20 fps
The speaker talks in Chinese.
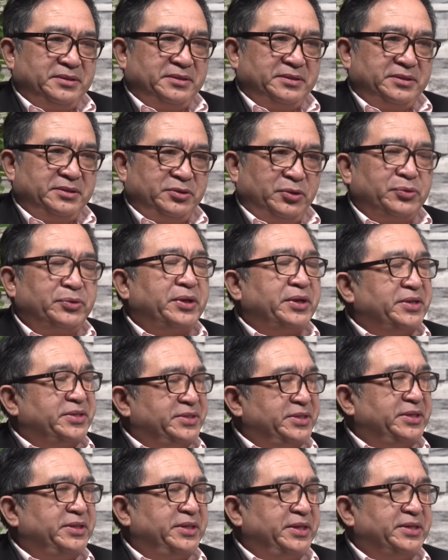受到的
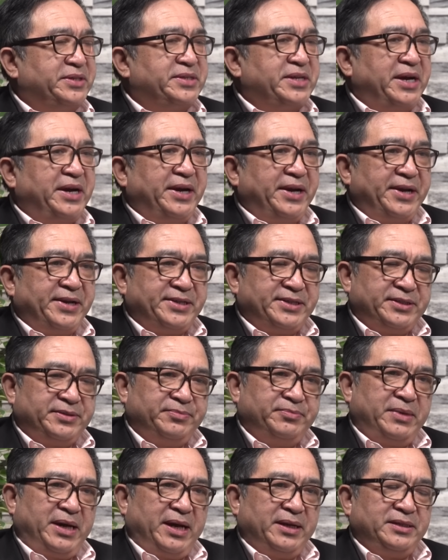心理伤害，是
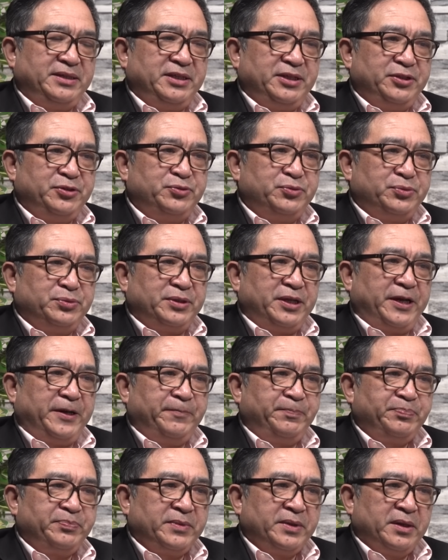蛮严重的。
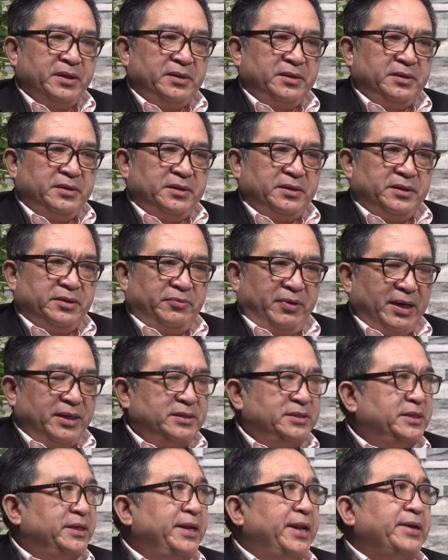王
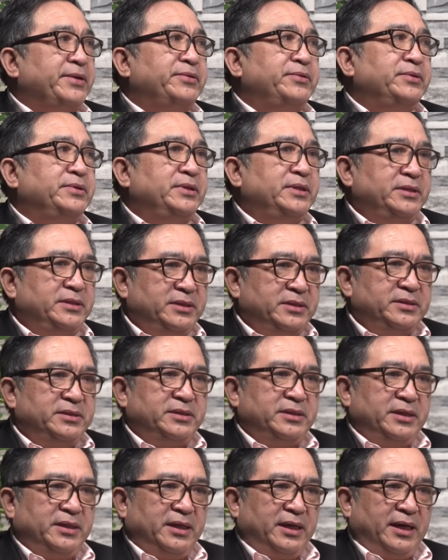晶能够理
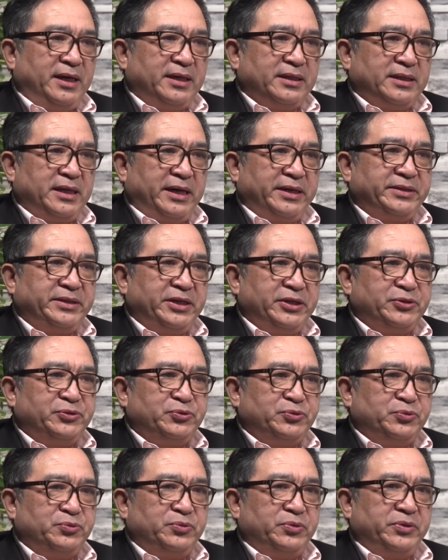解啊，他对
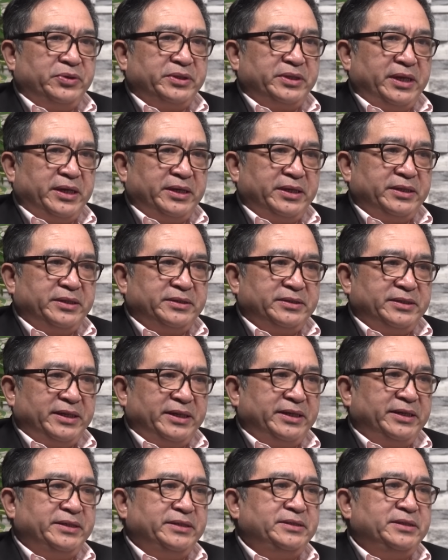中国的这
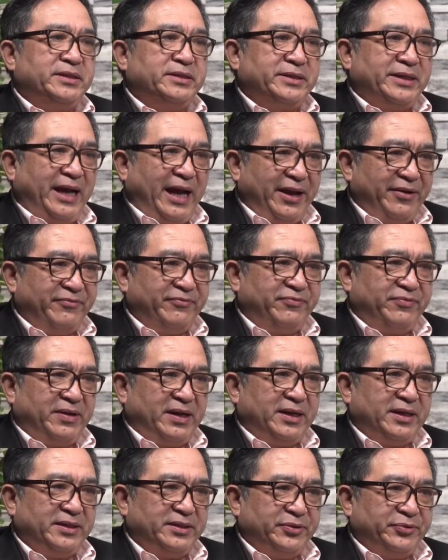样一些看
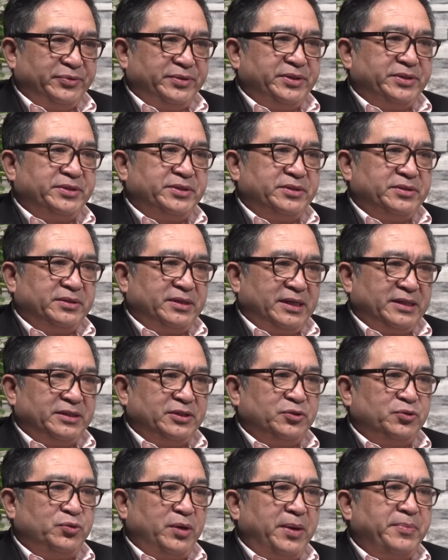法，尤其是他
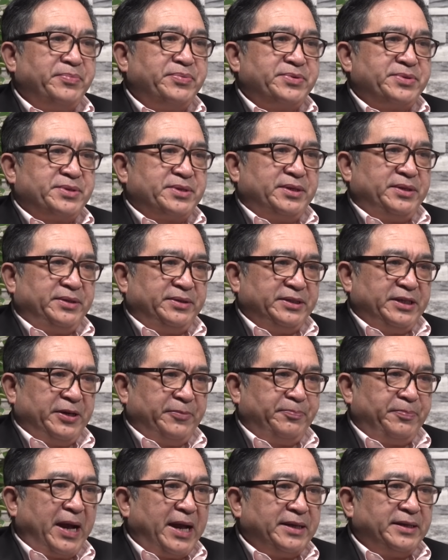在川普时候也
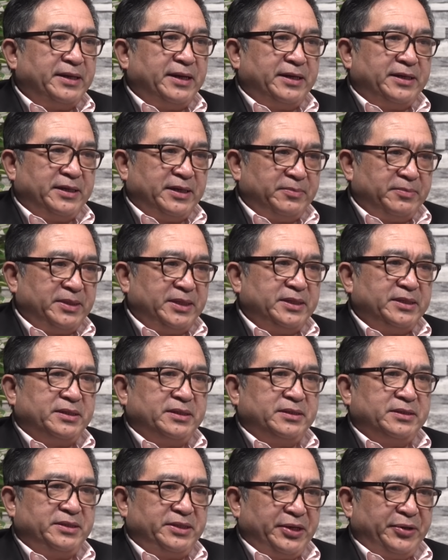扮演了那么一
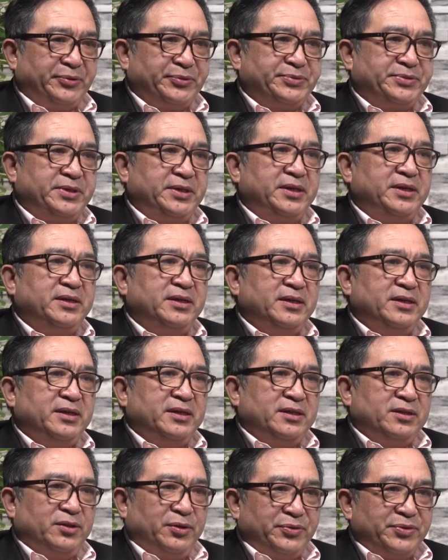个角色。
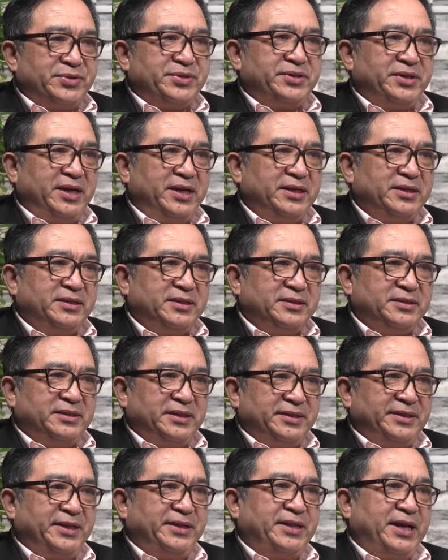同时呢，
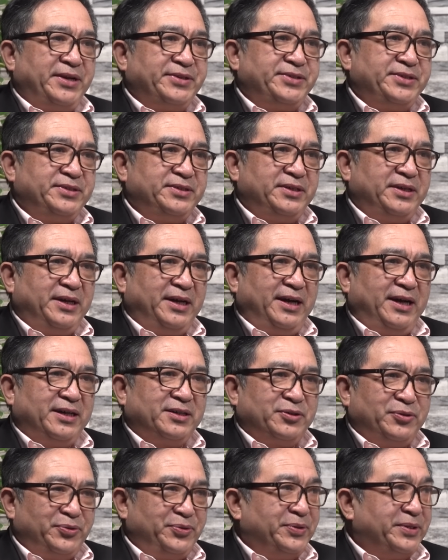现在他是啊
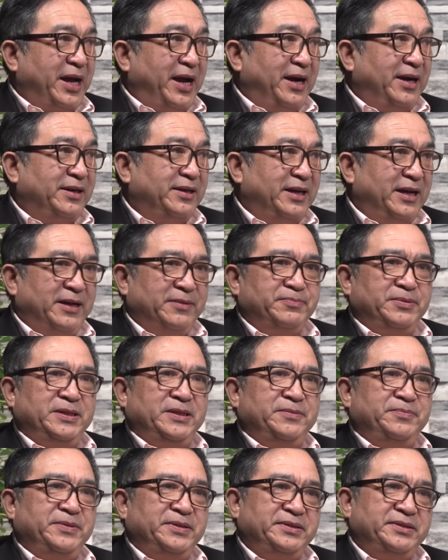共和党啊，
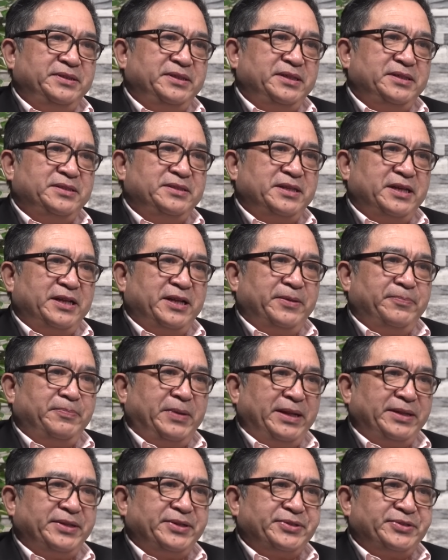批评现在的
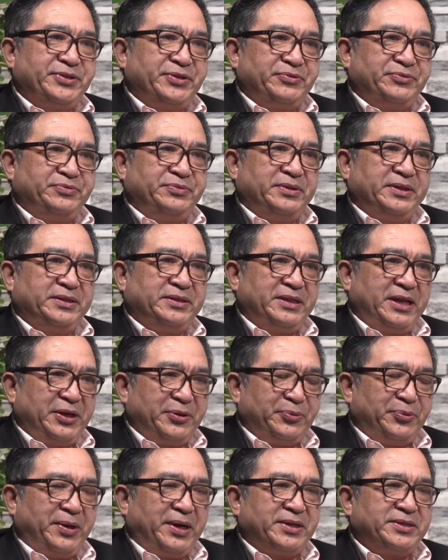拜登政府的对
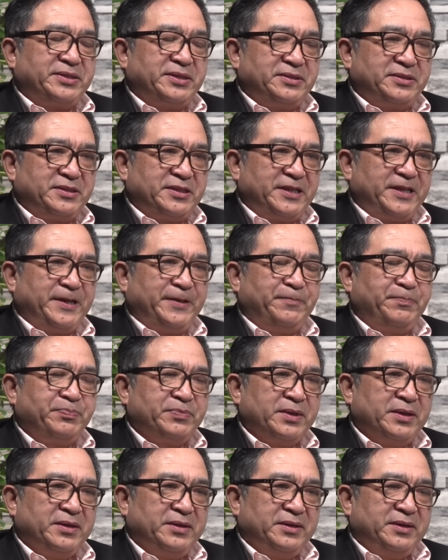华政策，
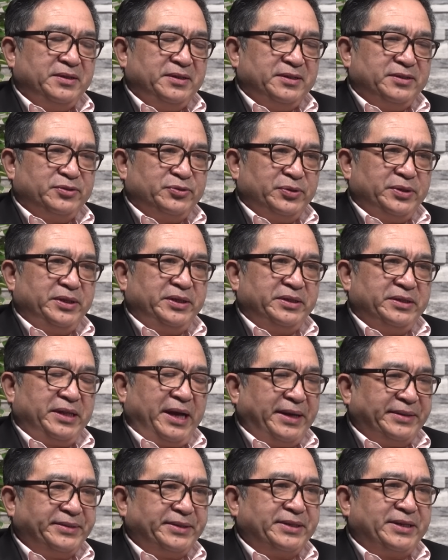所以
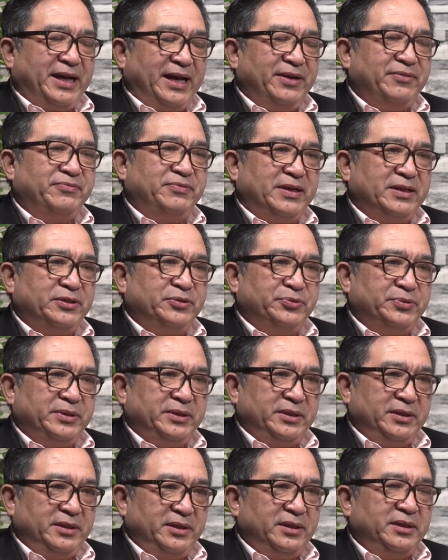他的看法有
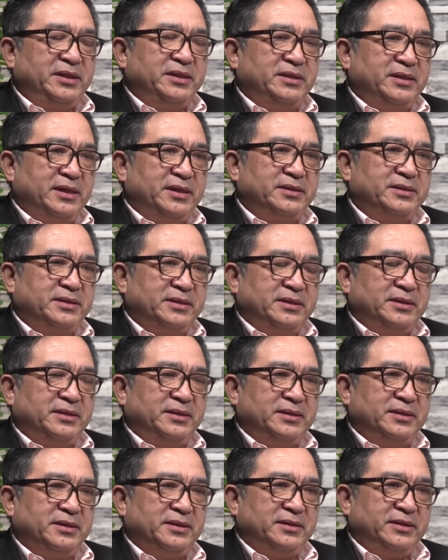一定的这
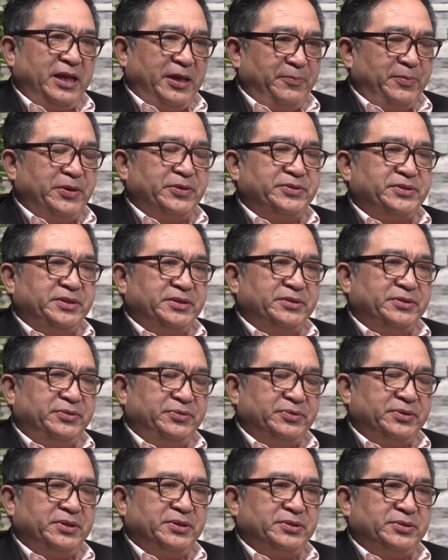个代表性，
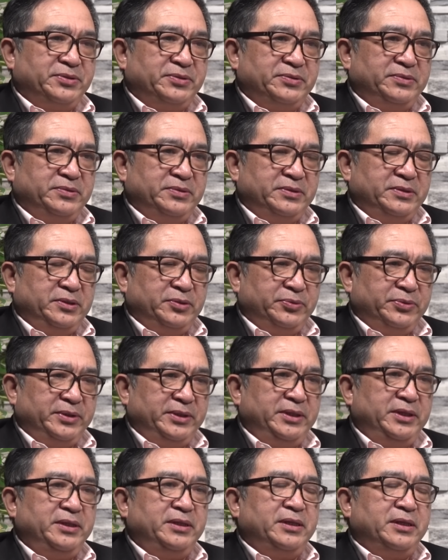或者是有
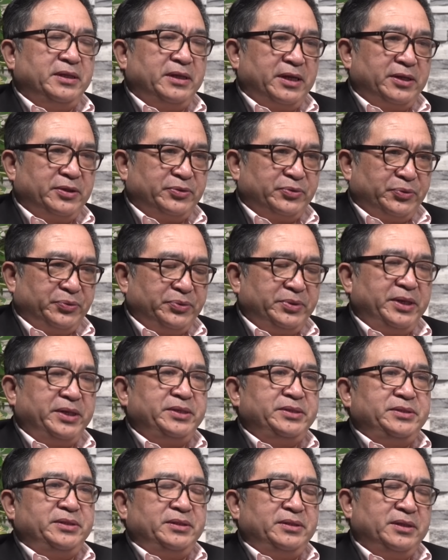一定的独特
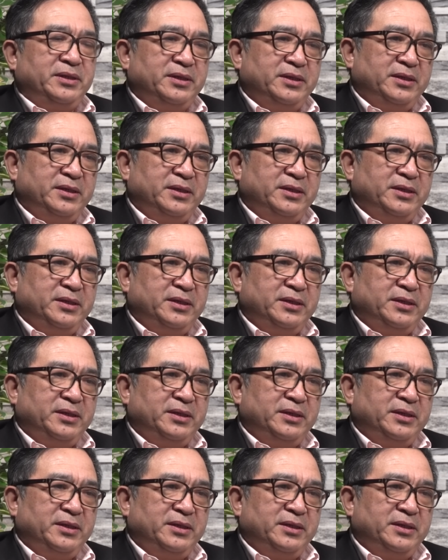性。